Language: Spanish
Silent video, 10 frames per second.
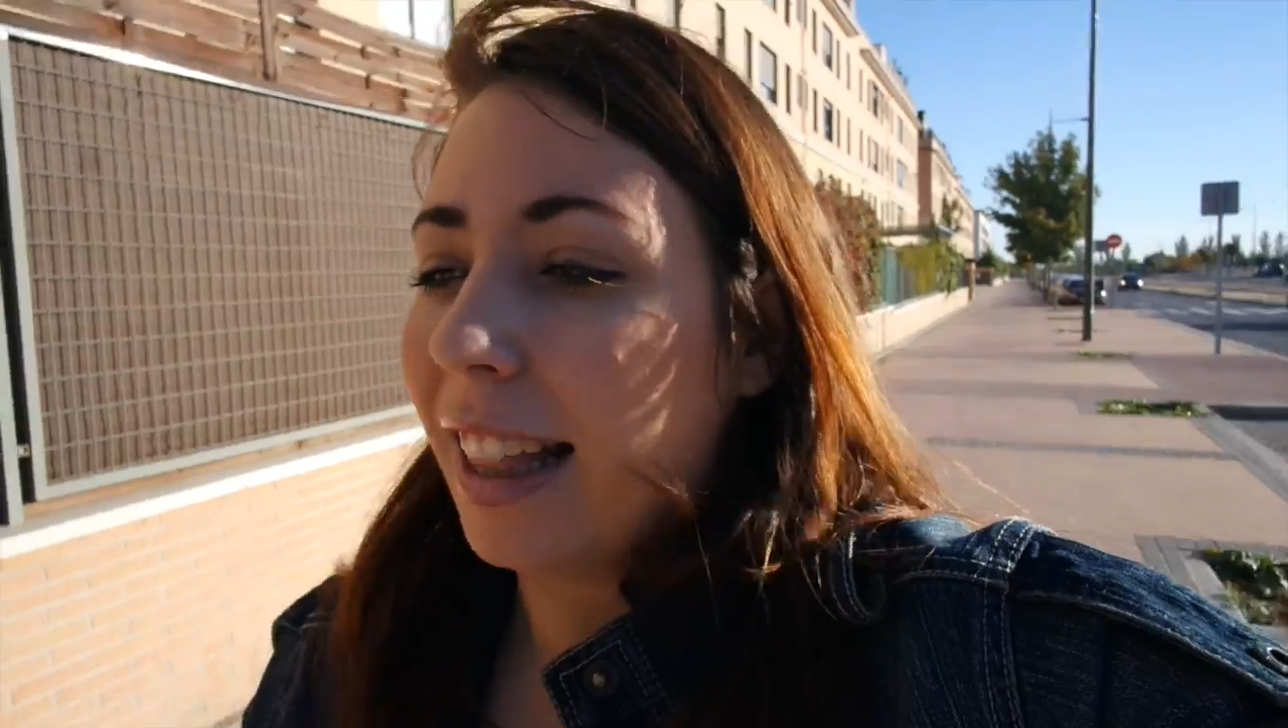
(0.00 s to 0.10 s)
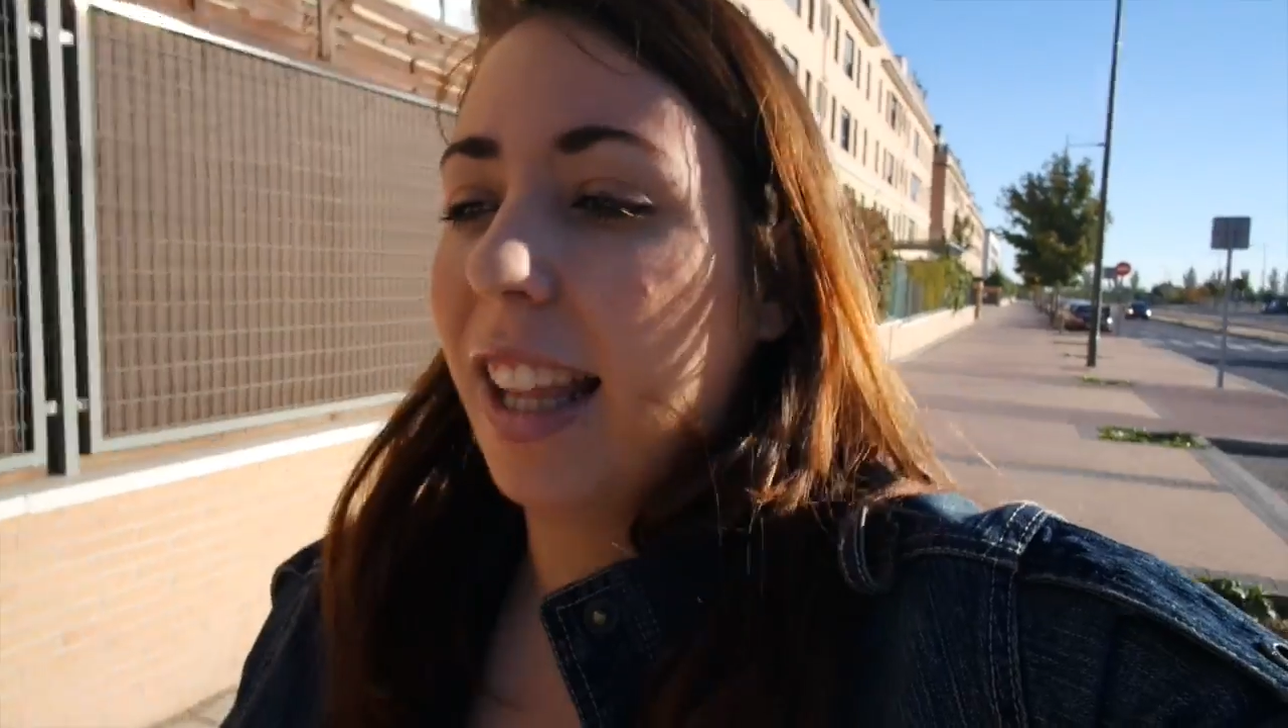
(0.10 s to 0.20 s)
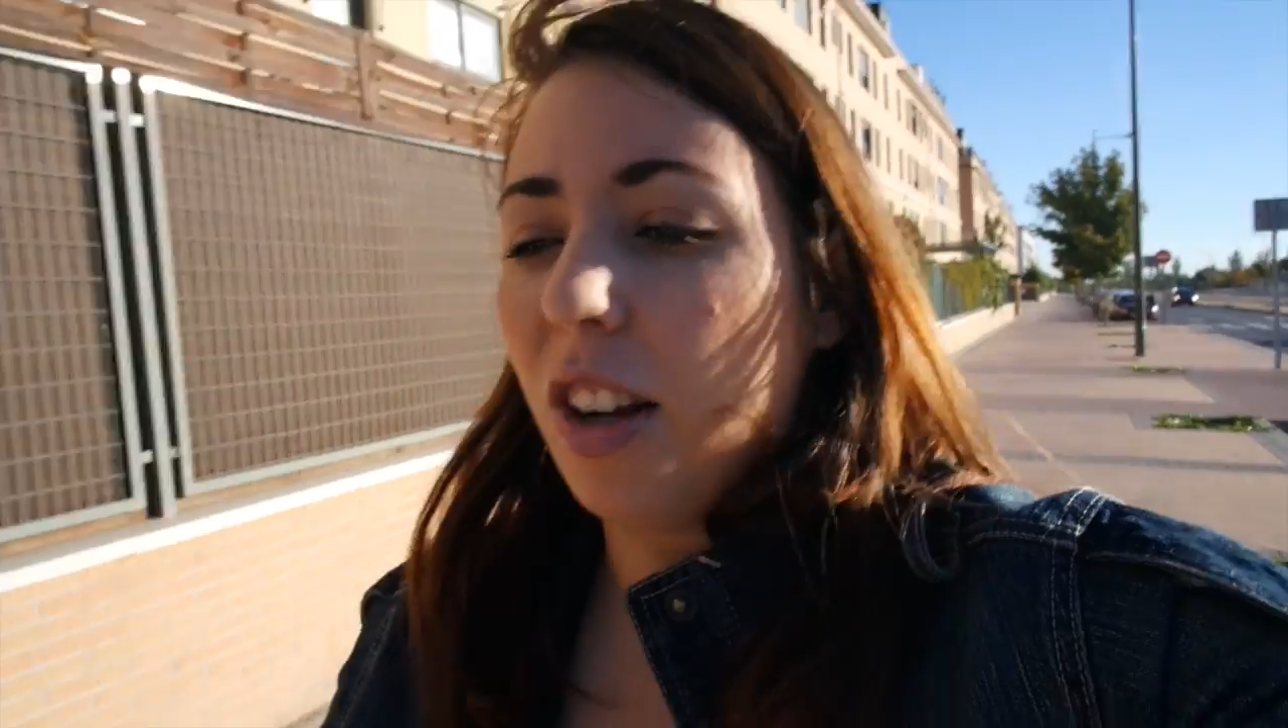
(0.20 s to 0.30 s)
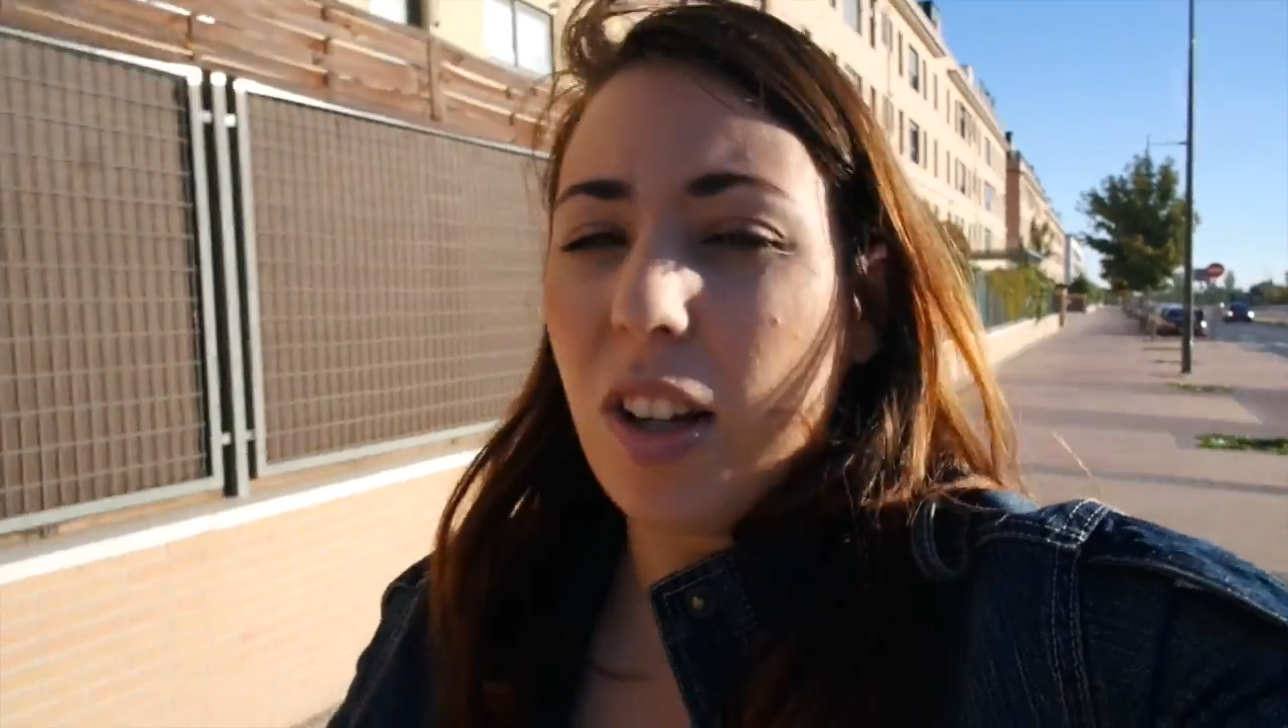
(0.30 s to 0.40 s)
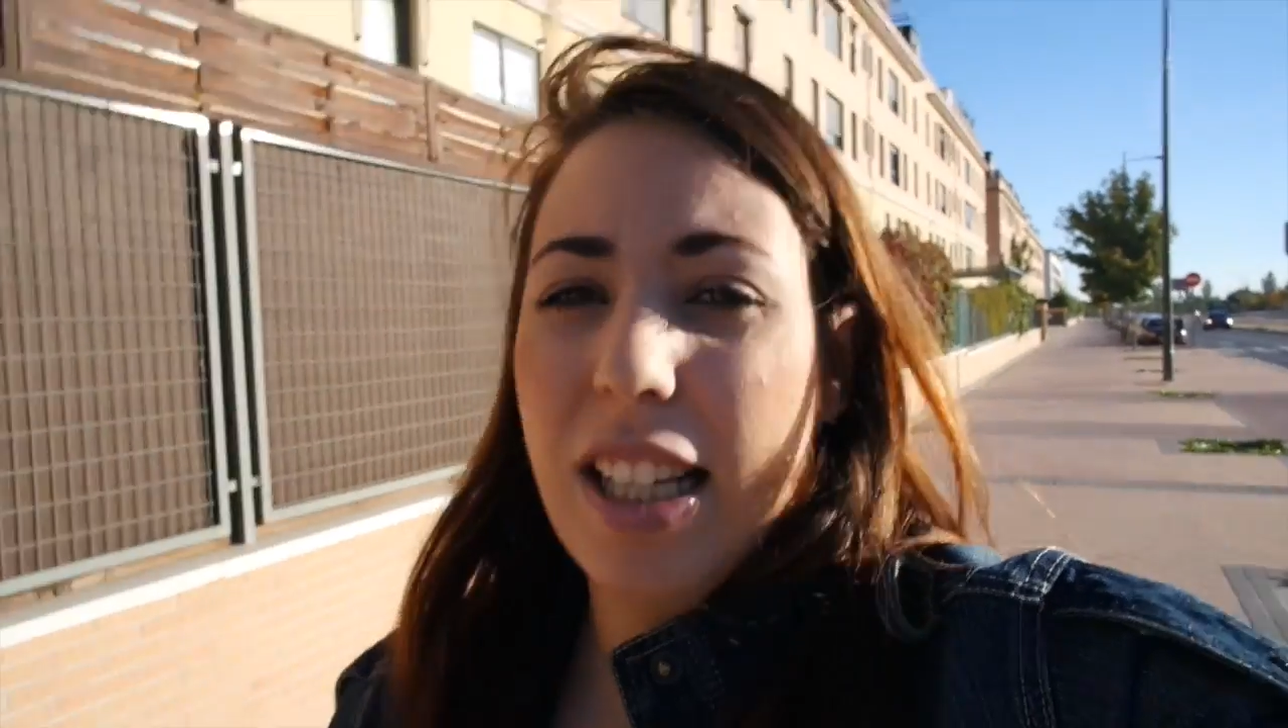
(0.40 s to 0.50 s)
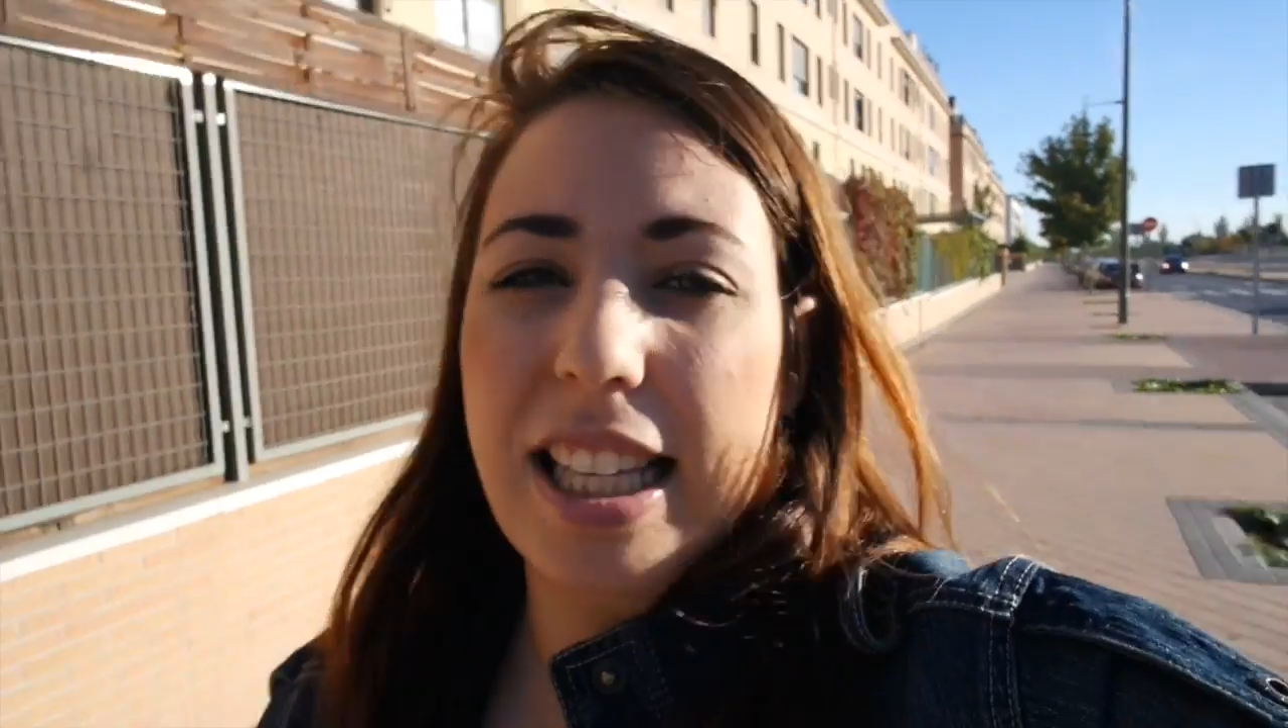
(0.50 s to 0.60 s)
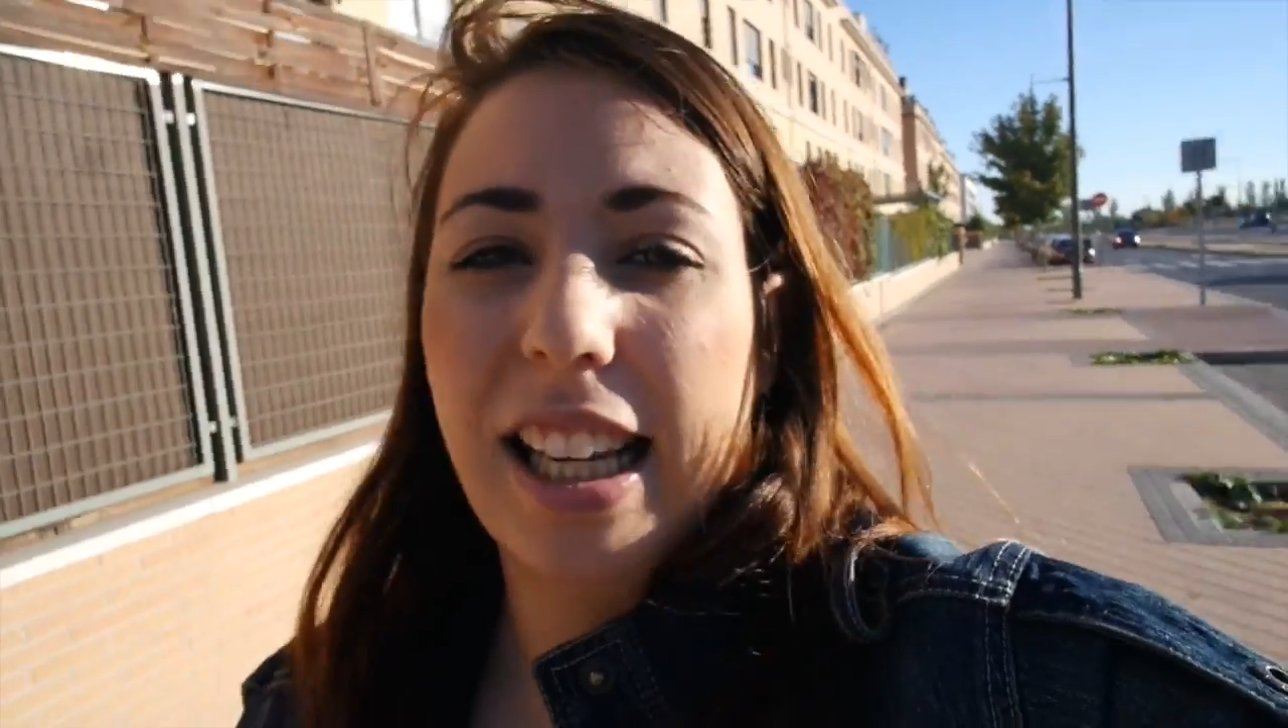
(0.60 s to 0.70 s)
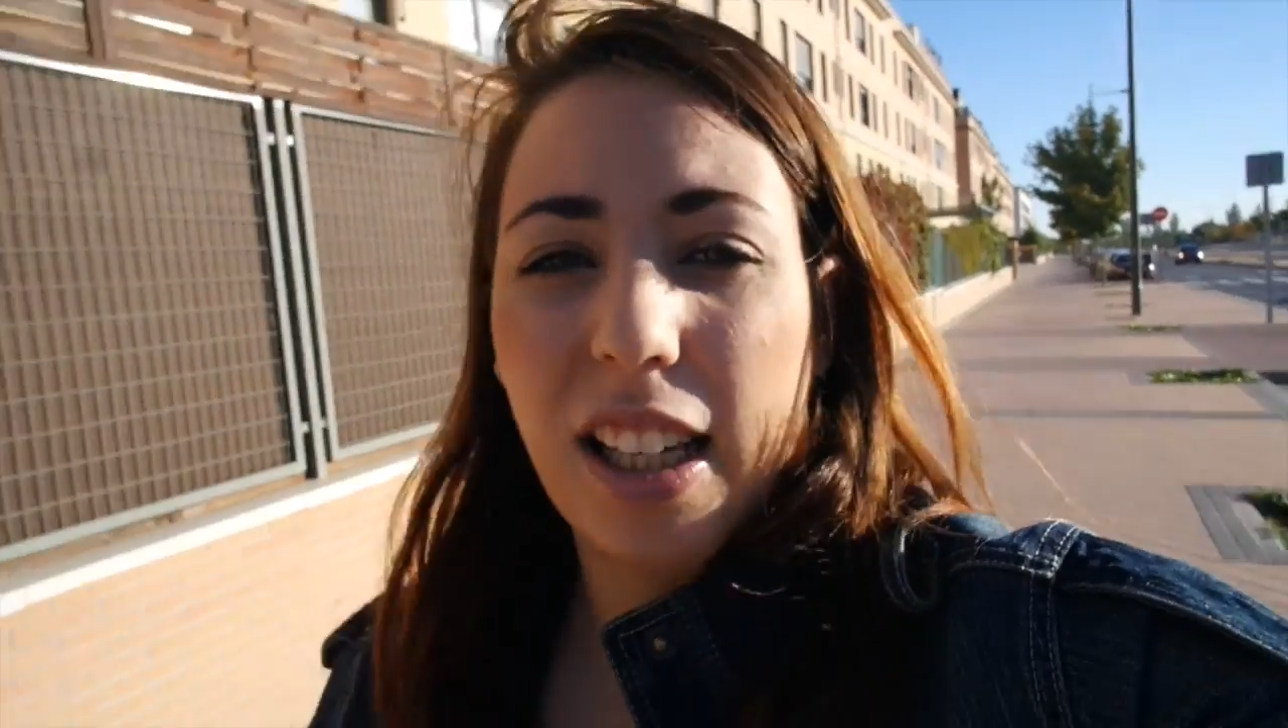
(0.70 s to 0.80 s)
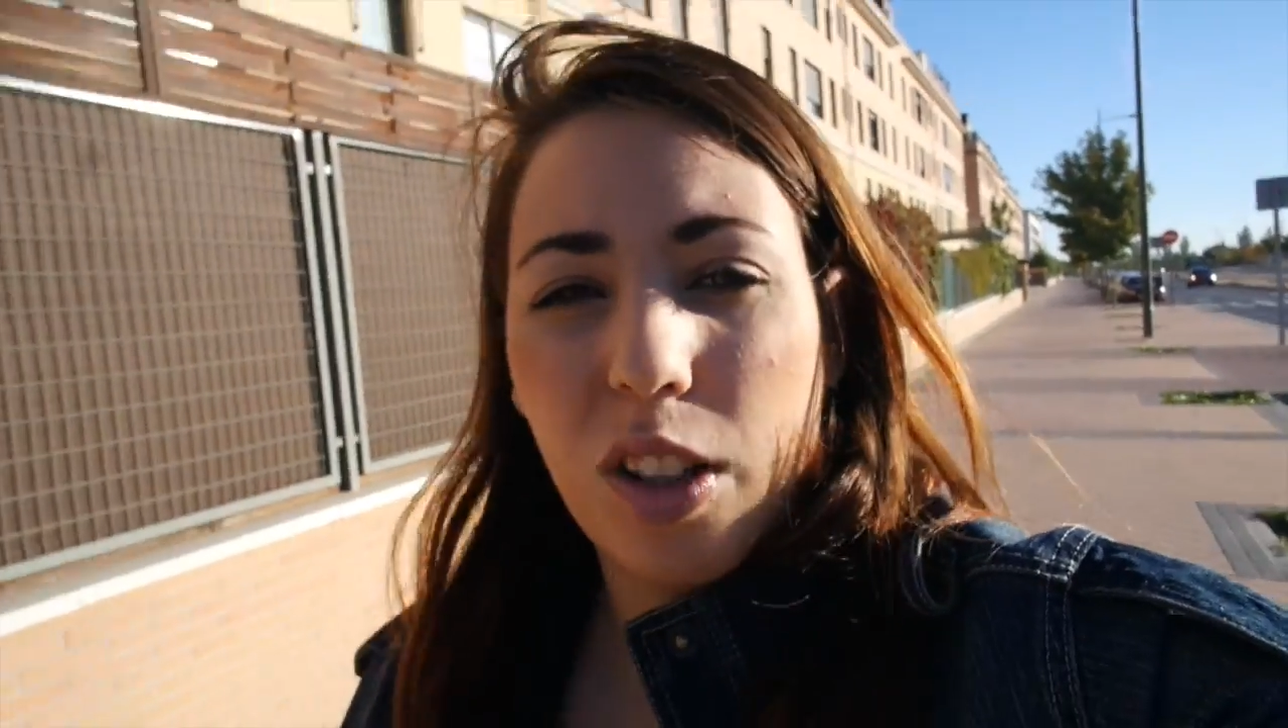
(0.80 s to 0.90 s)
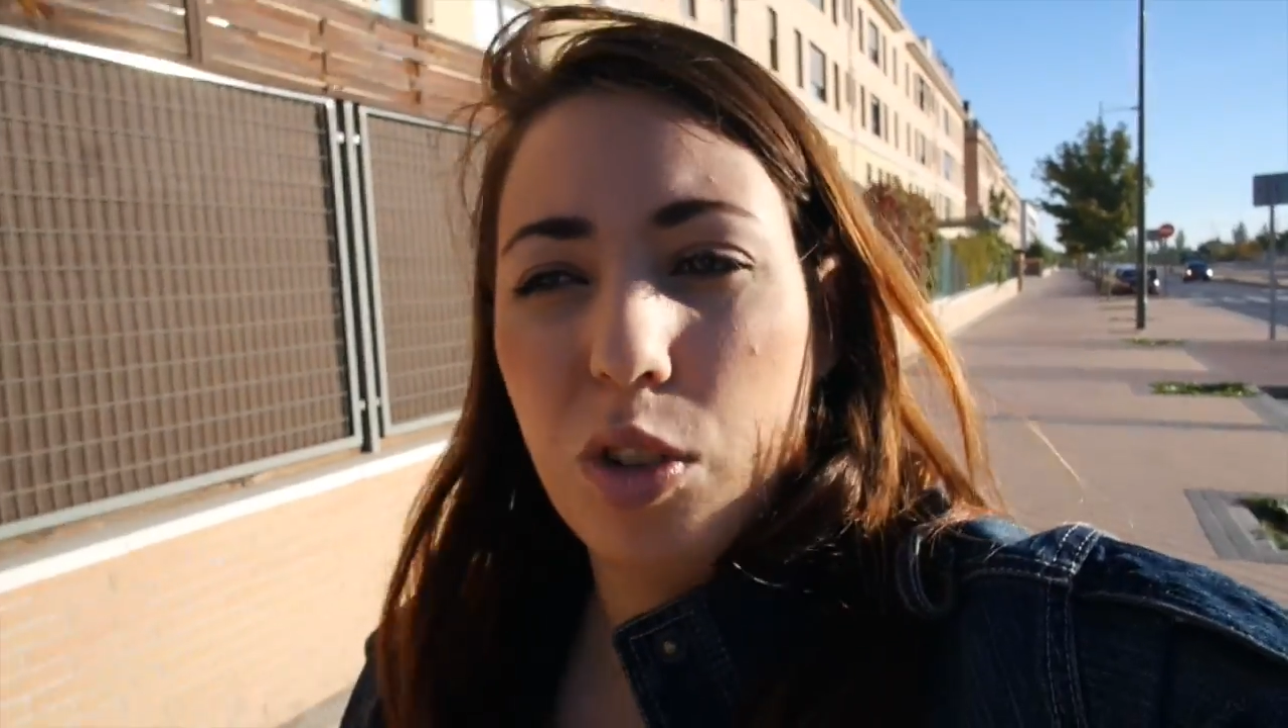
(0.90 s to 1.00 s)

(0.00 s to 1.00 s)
tengo que seguir